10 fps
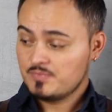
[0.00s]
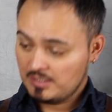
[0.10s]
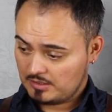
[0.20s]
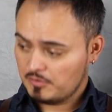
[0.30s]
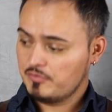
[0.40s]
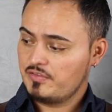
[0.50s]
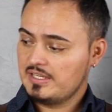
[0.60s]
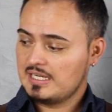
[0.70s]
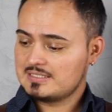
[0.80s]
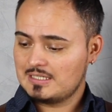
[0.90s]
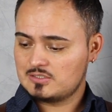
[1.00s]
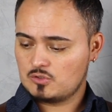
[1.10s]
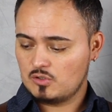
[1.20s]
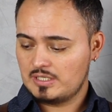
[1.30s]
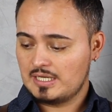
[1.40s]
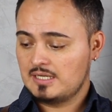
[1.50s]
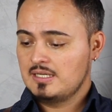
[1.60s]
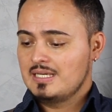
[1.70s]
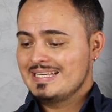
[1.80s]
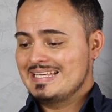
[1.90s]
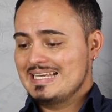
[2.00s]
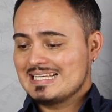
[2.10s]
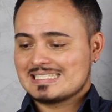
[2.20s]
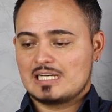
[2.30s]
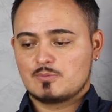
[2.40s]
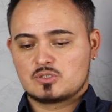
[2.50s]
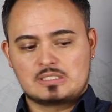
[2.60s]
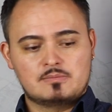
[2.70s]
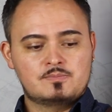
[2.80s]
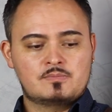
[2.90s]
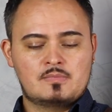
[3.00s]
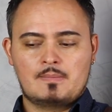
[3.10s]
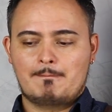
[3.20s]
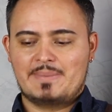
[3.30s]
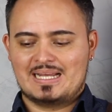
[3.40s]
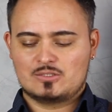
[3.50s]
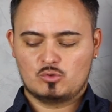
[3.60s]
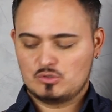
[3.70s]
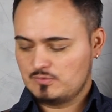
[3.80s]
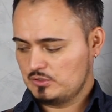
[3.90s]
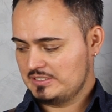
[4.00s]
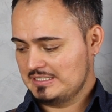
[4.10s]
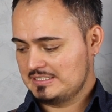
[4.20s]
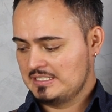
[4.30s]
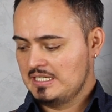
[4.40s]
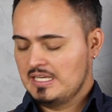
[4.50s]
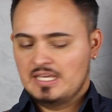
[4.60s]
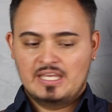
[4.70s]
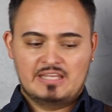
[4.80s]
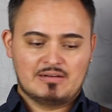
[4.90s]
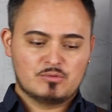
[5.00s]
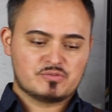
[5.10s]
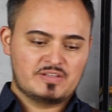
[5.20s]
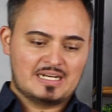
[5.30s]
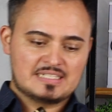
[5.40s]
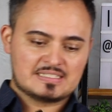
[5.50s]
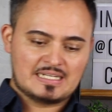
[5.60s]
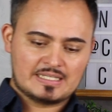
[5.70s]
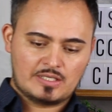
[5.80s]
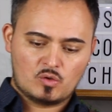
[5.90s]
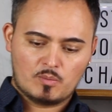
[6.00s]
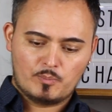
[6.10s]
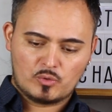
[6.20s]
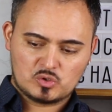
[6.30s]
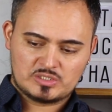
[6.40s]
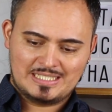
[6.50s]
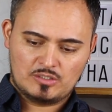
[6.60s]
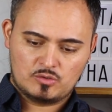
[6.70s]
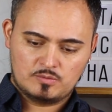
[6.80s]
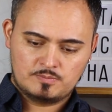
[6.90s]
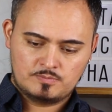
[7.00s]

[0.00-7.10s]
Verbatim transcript: Então fica essa escolha e essa opção para todos vocês. E vamos finalizar aqui com Prosecco.